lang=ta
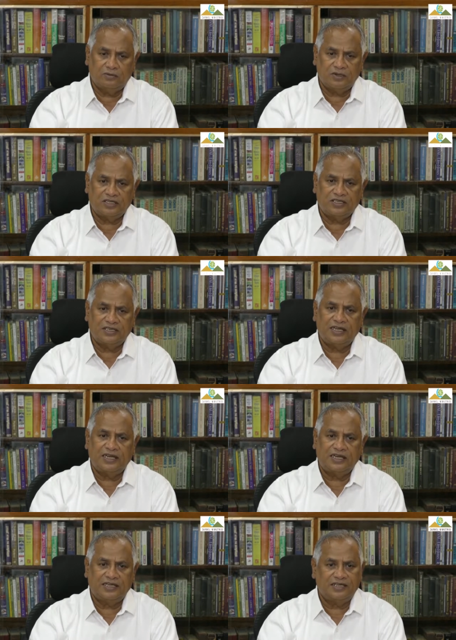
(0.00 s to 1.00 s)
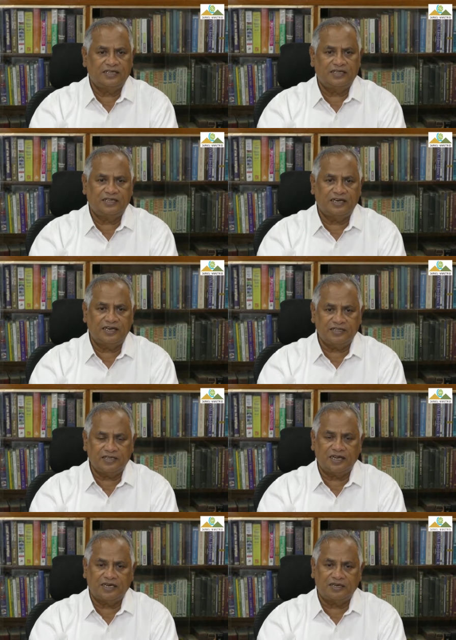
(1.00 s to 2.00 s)
ஒரு சின்ன
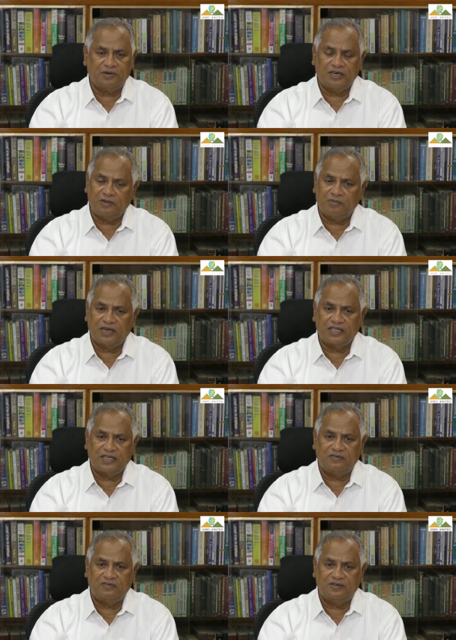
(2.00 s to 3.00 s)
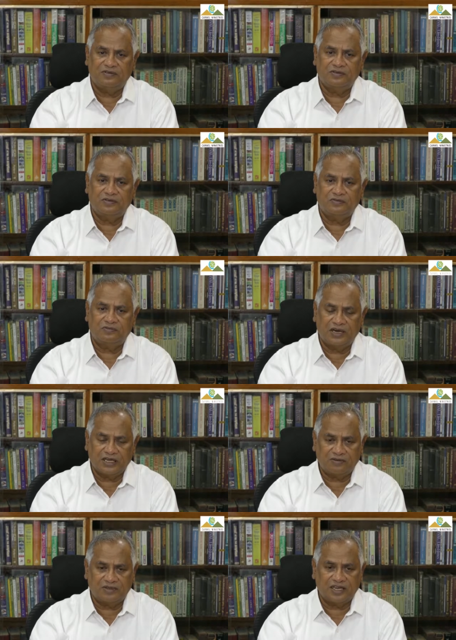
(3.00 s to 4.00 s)
எடுத்துக்காட்டு மீண்டுமாக இதை
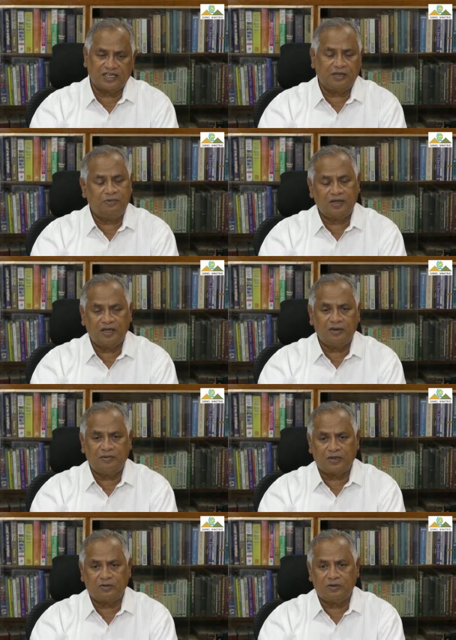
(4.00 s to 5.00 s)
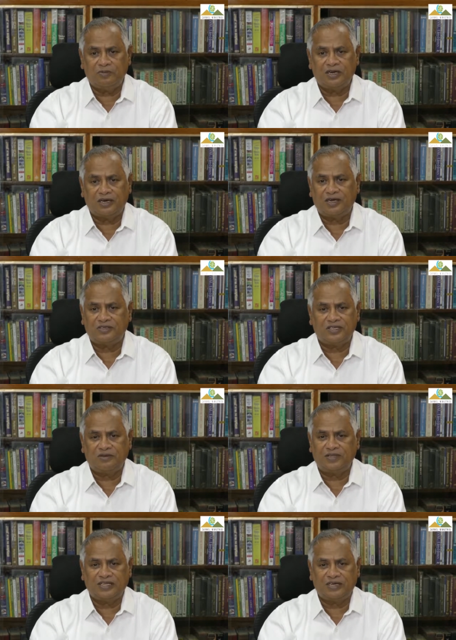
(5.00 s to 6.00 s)
விளக்குவதற்கு எப்படியாக நம்முடைய குடும்பங்கள்
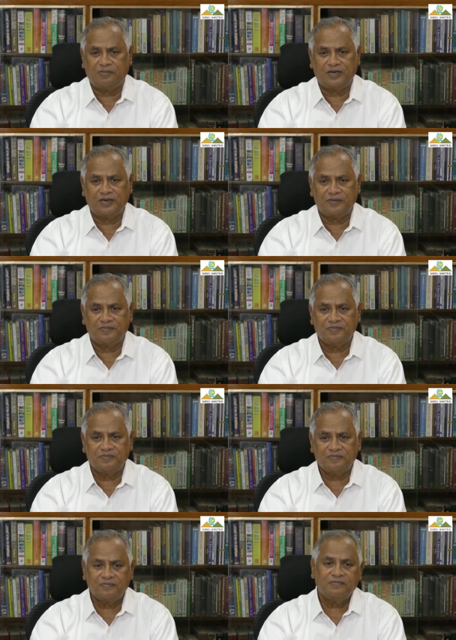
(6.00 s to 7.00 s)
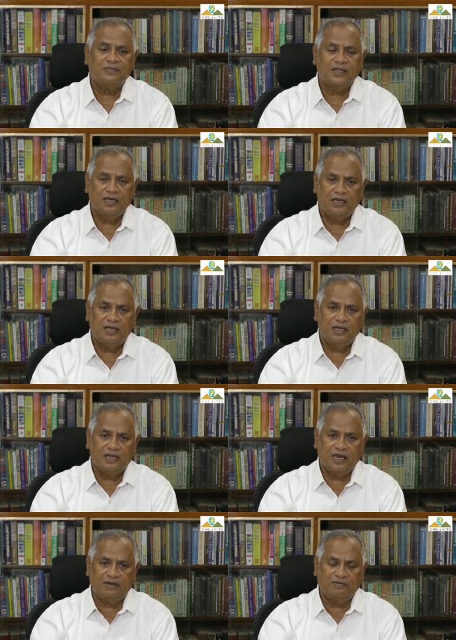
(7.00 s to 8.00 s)
ஆசீர்வதிக்கப்படும்
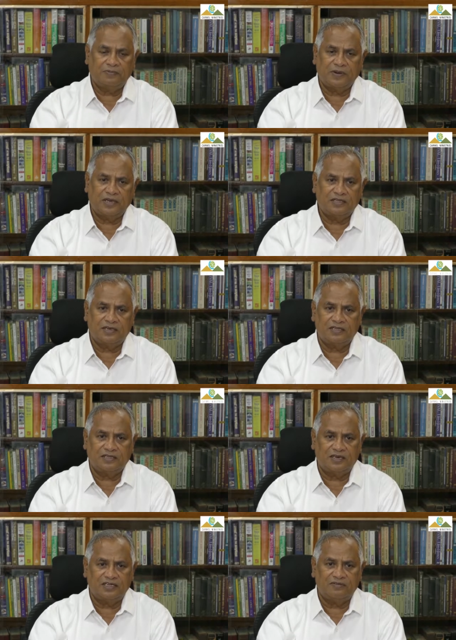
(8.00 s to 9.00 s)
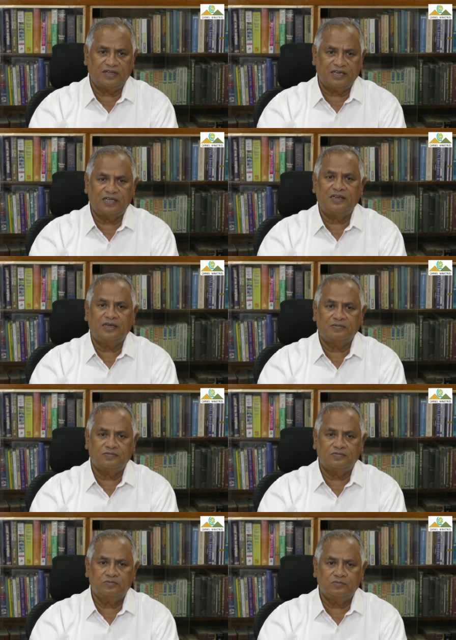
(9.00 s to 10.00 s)
கணவன் பணித்தளத்திலிருந்து வருகிறான்
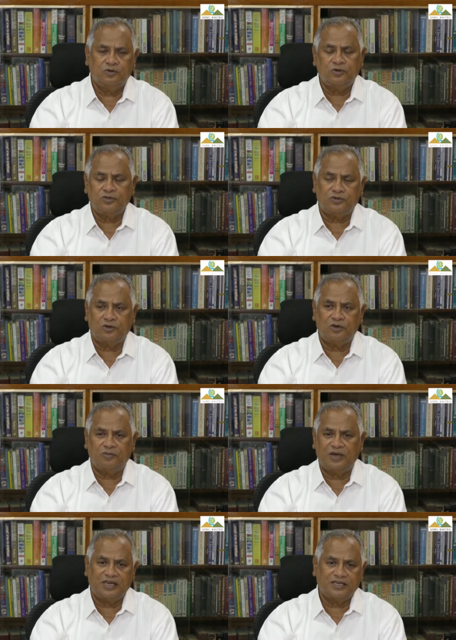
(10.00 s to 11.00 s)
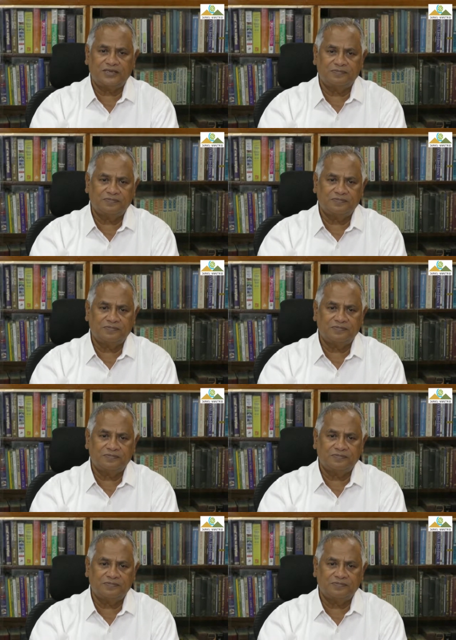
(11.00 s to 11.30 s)
முக சோகமா இருக்கு